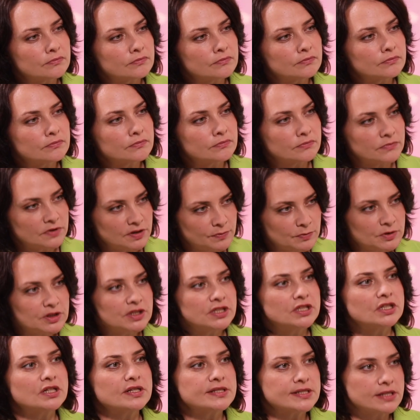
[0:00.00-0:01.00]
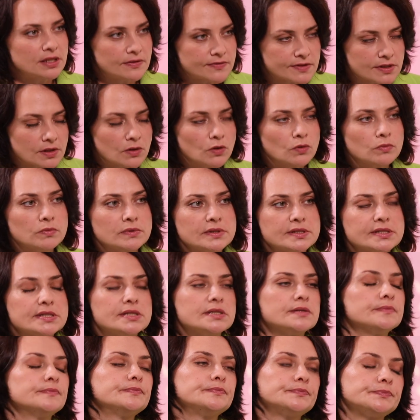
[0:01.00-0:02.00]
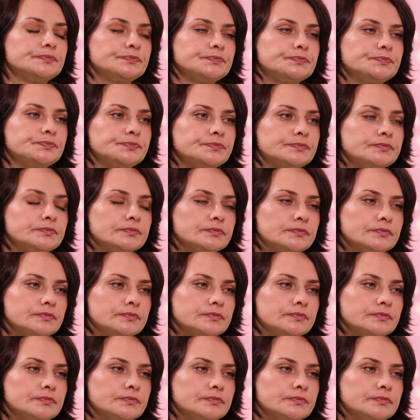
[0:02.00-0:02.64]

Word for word: есть. да, конечно, области. конечно. И вы